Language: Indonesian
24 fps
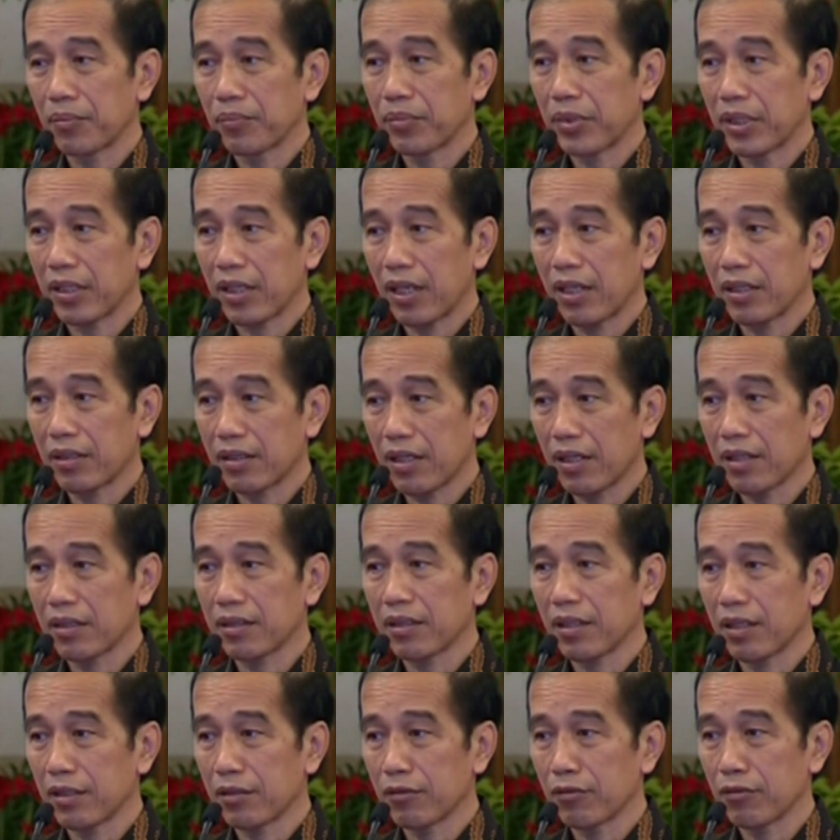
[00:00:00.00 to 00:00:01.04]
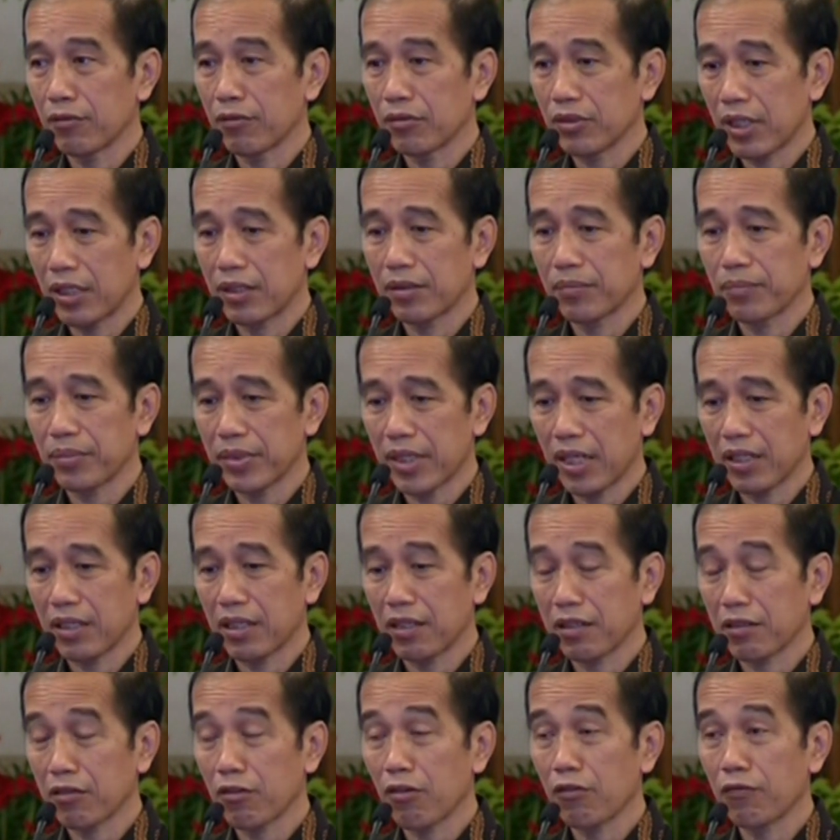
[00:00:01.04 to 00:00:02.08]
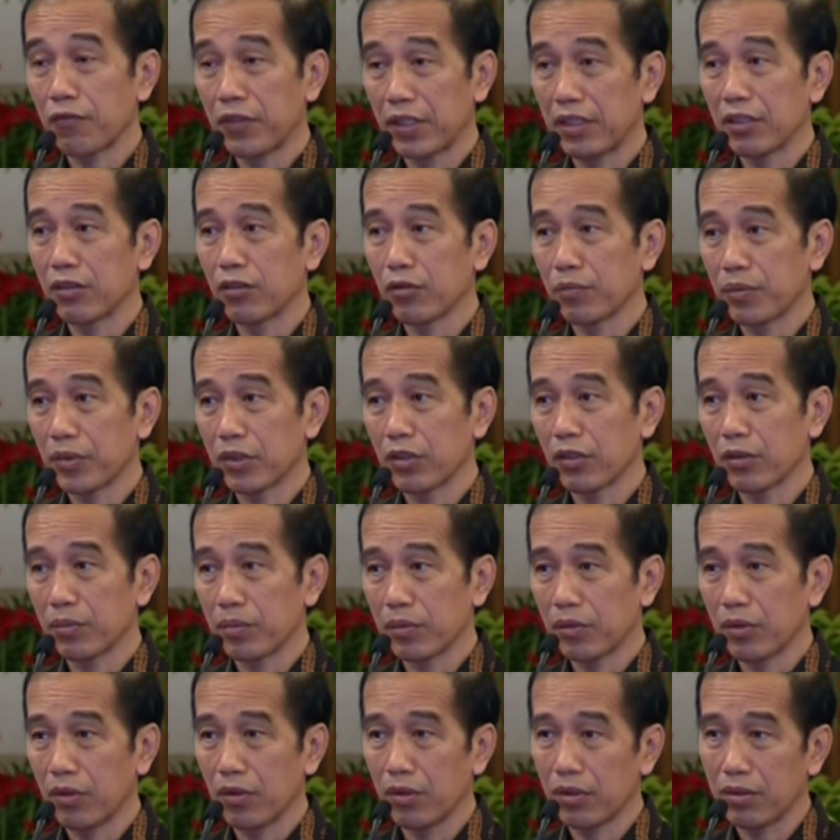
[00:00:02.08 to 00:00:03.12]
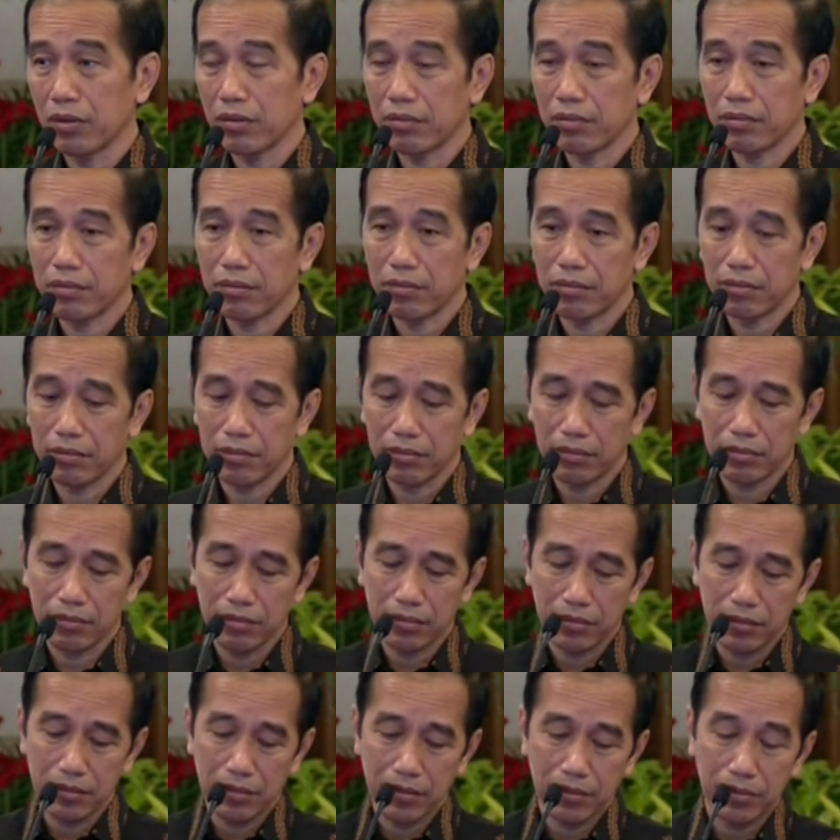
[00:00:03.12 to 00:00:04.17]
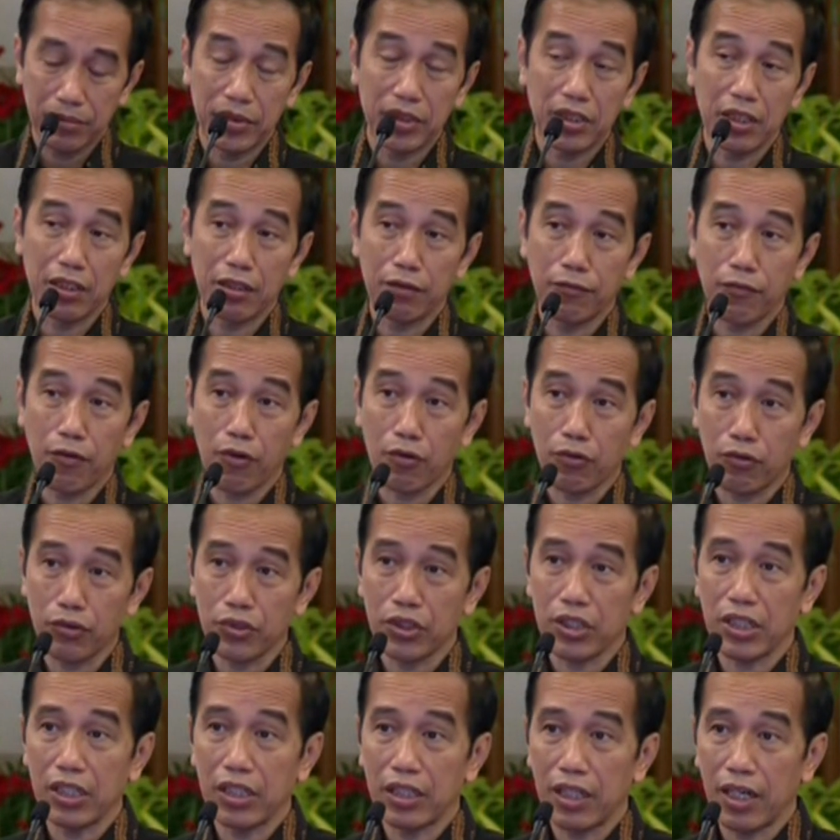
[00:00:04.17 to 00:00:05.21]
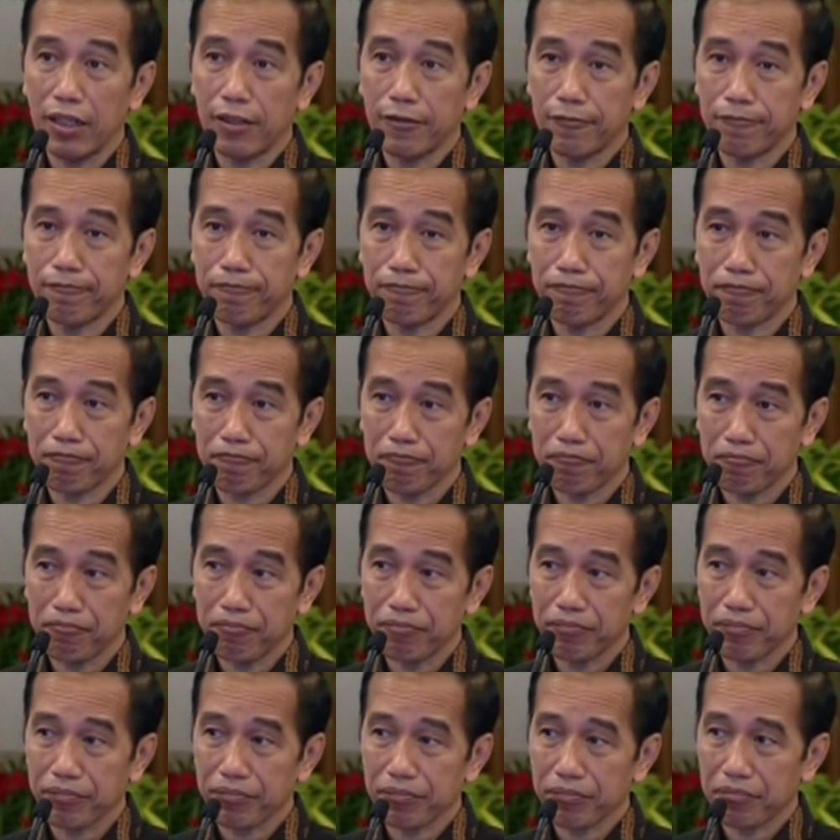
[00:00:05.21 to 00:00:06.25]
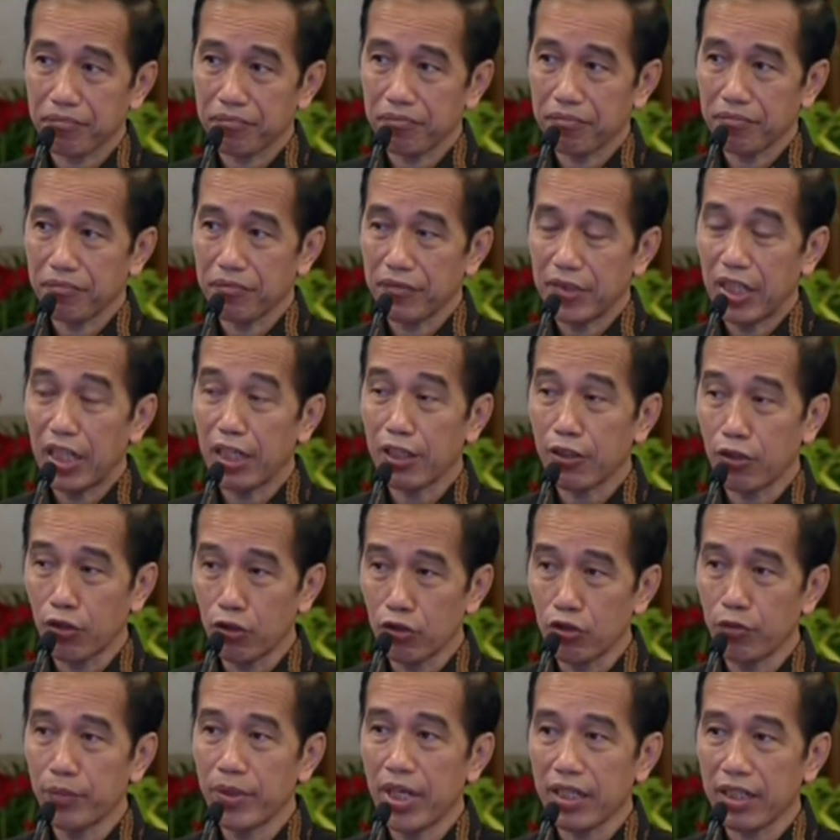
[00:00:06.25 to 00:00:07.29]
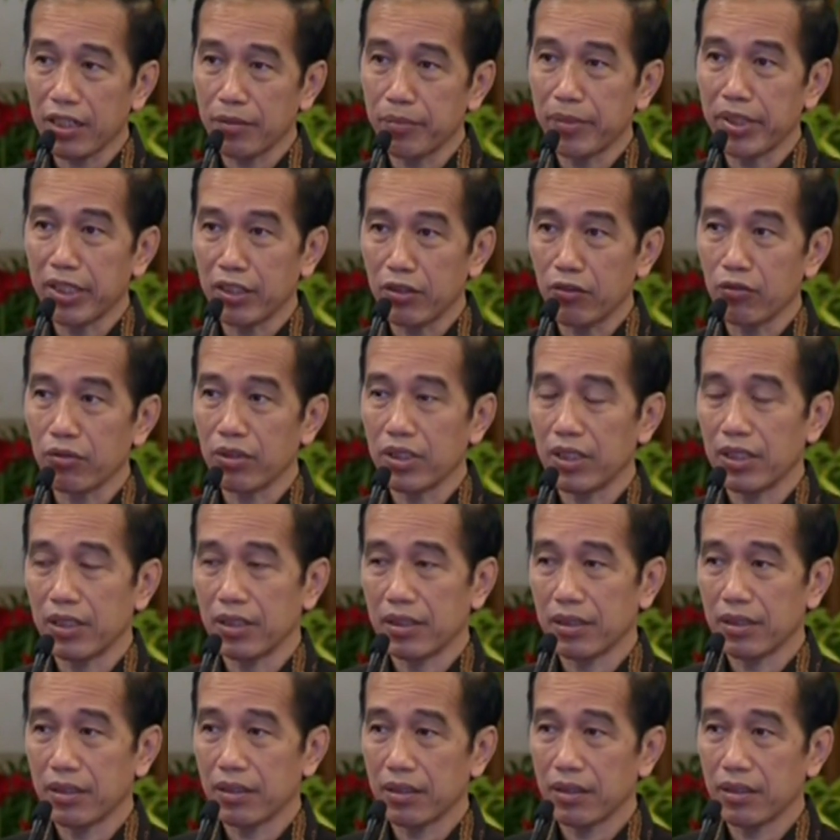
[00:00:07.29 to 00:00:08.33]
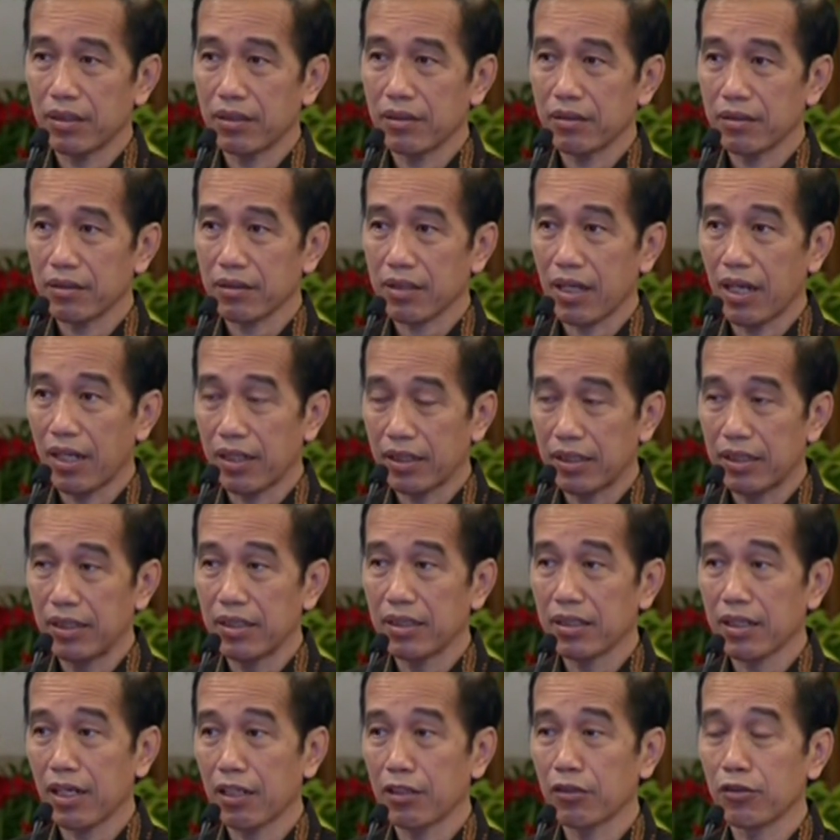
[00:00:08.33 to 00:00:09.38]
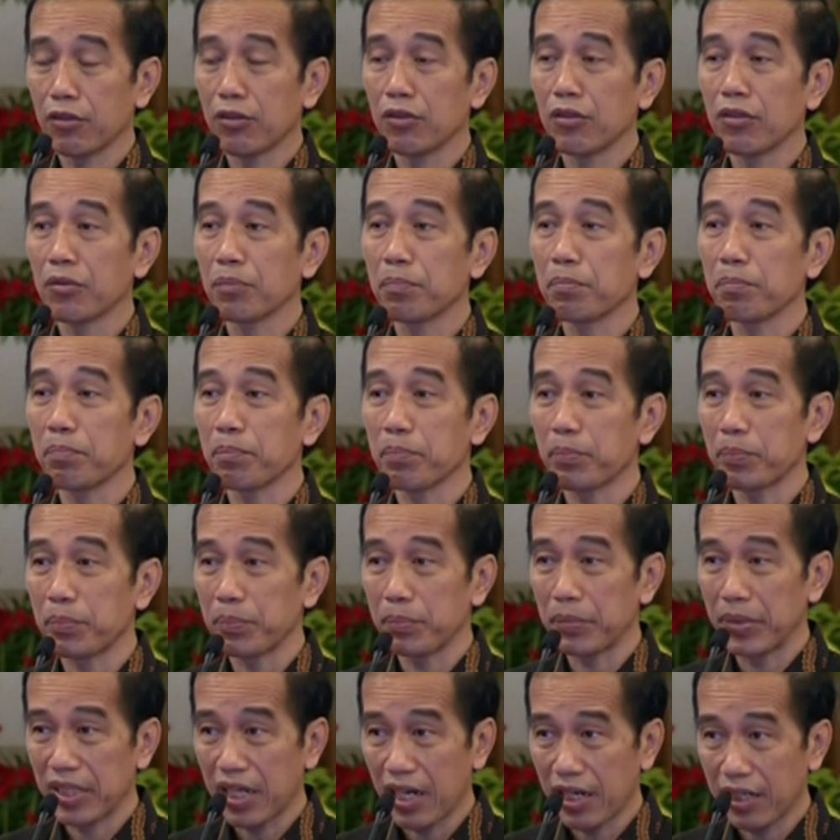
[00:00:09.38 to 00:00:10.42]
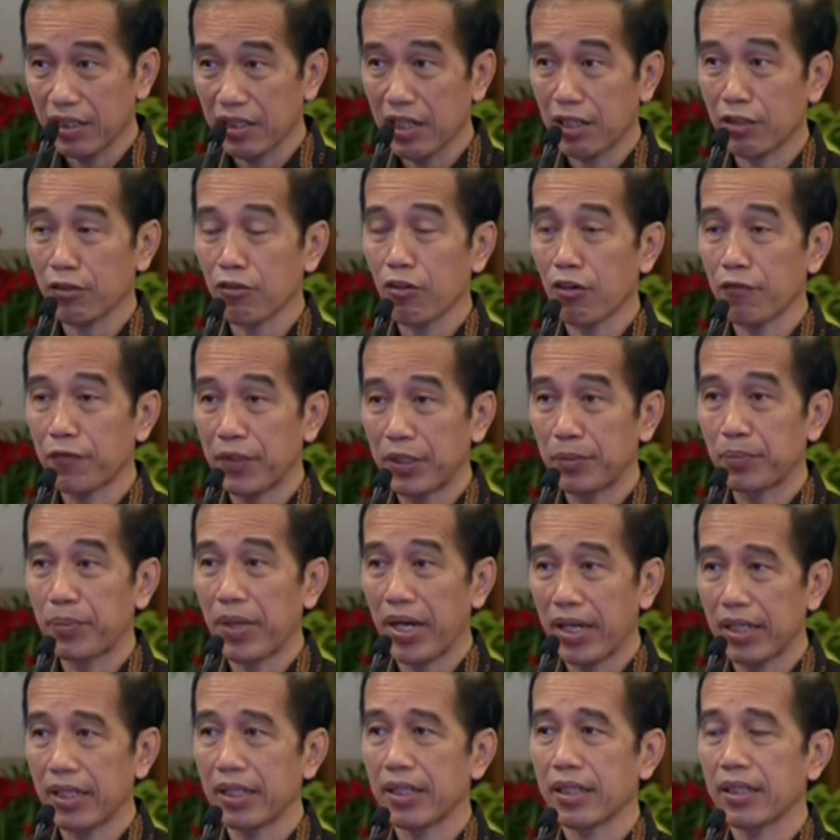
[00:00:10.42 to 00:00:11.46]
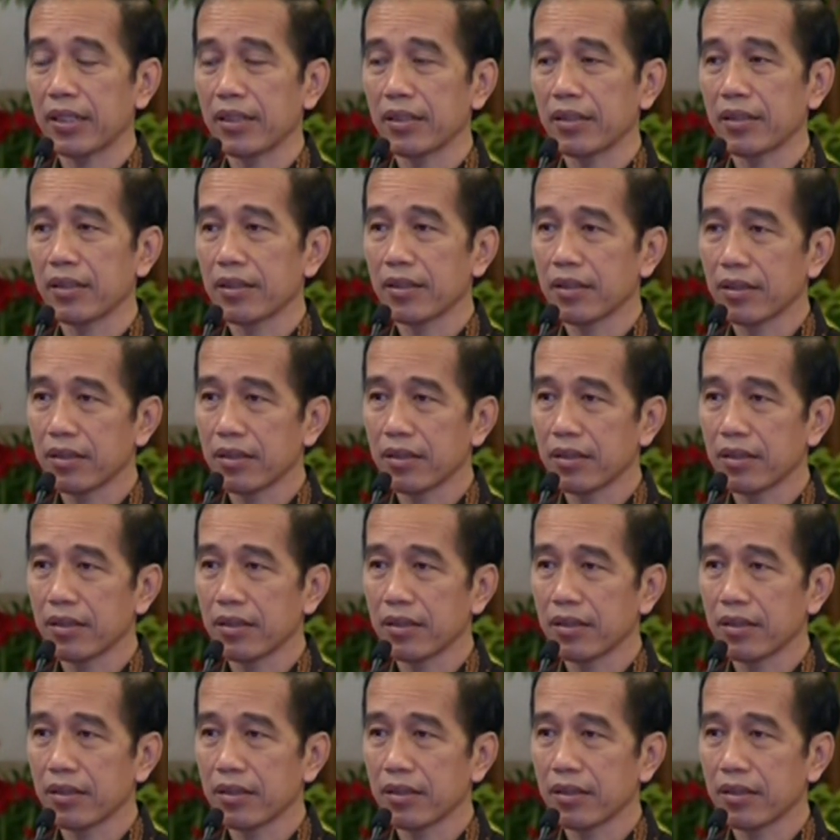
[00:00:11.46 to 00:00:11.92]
yang berkaitan dengan urusan penanganan COVID itu betul-betul menjadi fokus kita. Ekonomi akan mengikuti. Sekali lagi, kalau penanganan COVID baik,